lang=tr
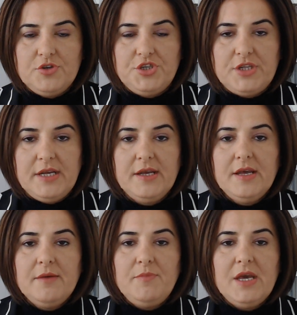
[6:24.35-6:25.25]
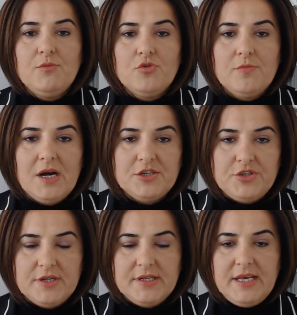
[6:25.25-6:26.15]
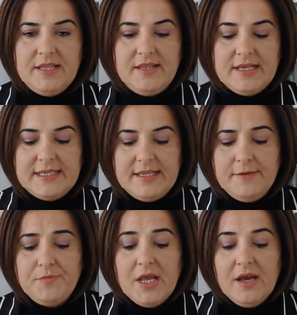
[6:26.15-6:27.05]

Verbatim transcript: İşte memur maaşlarına endeksli.